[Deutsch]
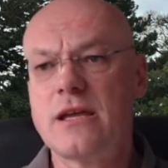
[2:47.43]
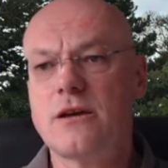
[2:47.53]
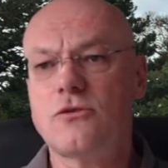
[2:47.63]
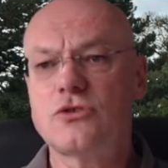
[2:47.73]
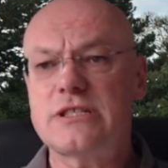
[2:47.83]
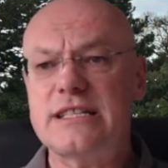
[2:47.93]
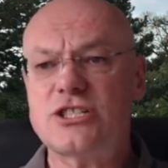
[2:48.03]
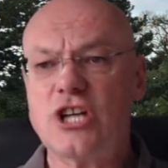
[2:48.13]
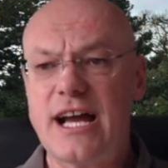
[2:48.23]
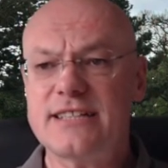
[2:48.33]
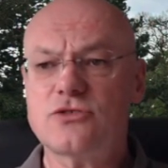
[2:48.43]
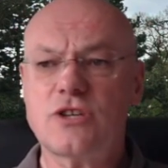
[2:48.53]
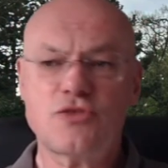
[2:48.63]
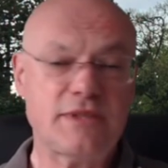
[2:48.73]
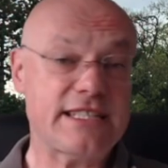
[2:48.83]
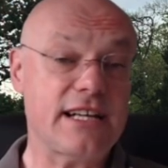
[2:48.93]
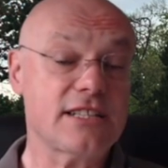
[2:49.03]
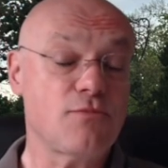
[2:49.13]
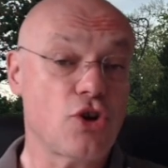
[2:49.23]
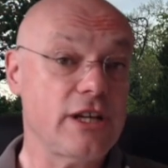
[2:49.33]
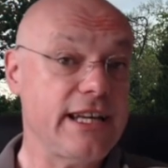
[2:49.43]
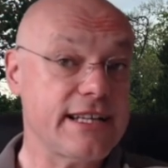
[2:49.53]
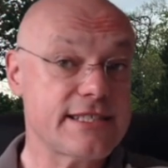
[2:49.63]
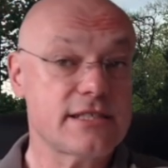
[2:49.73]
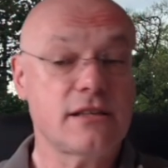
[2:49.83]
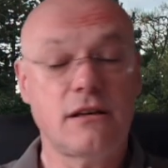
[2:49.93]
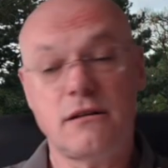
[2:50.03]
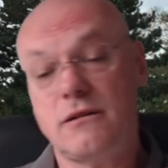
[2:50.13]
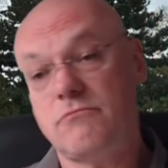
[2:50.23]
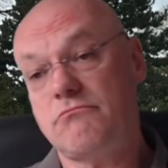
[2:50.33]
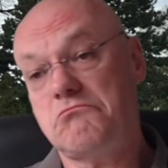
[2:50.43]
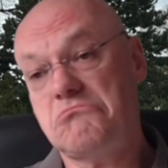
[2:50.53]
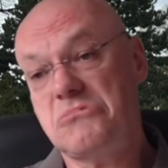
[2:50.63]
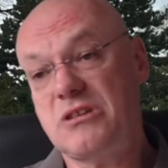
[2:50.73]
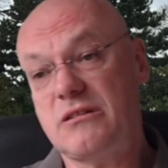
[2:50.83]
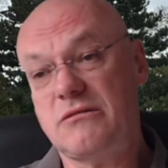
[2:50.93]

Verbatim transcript: Und es scheint so speziell das Model X ähm, äh,